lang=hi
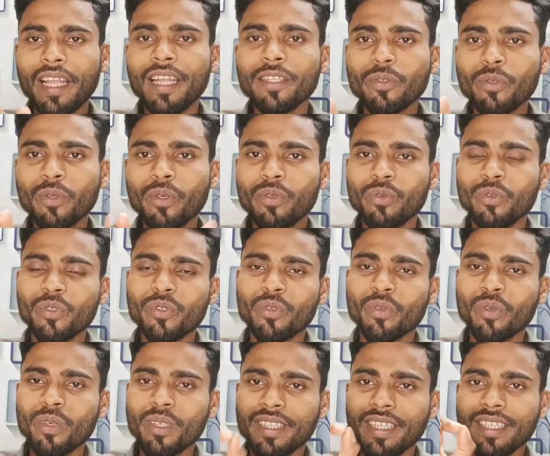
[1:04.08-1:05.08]
पहले तो
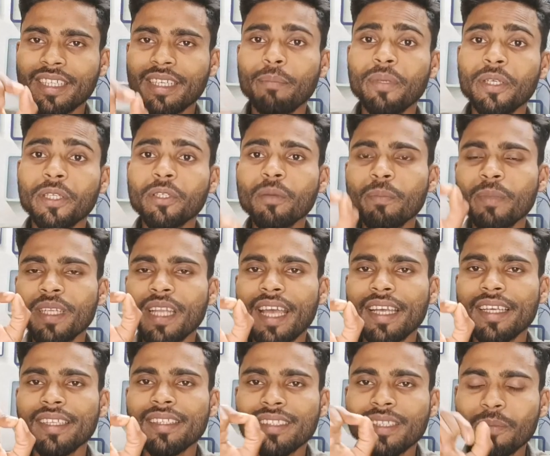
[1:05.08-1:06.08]
दोस्तों देखिए वीडियो
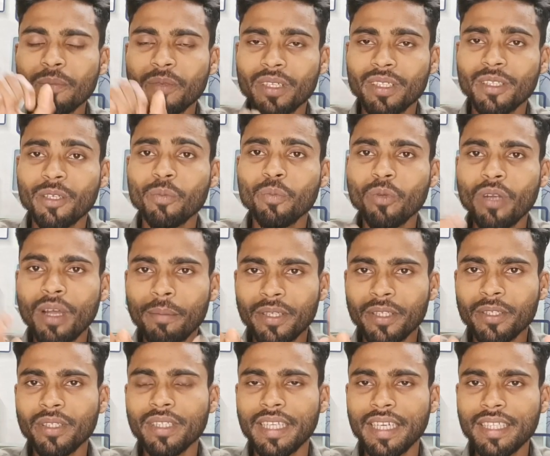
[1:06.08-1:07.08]
बिना स्किप करते हुए पूरा
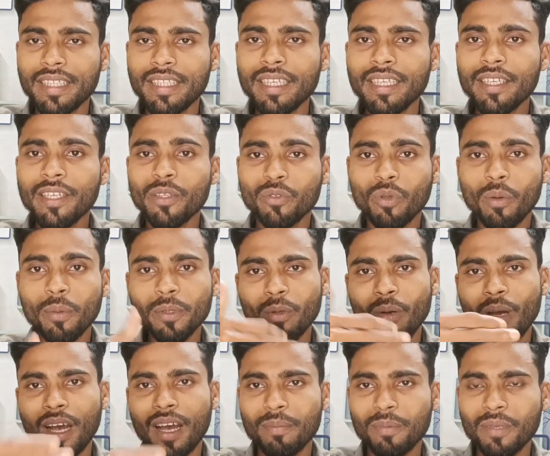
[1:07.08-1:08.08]
वीडियो देखिए तो अभी
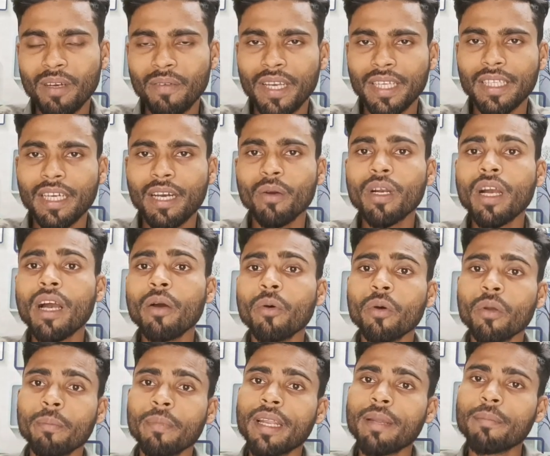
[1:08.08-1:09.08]
तो आपका फ़ायदा होगा
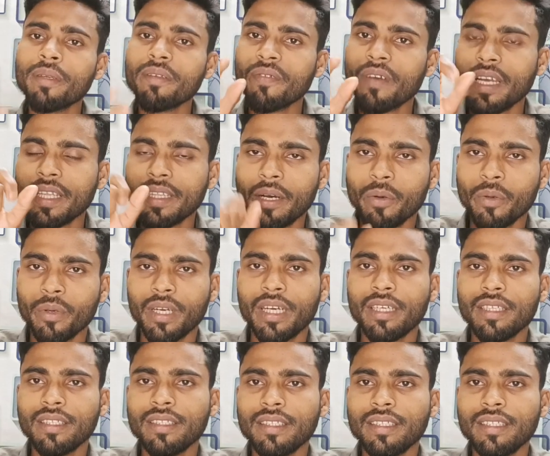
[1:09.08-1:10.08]
और मेरा भी फ़ायदा होगा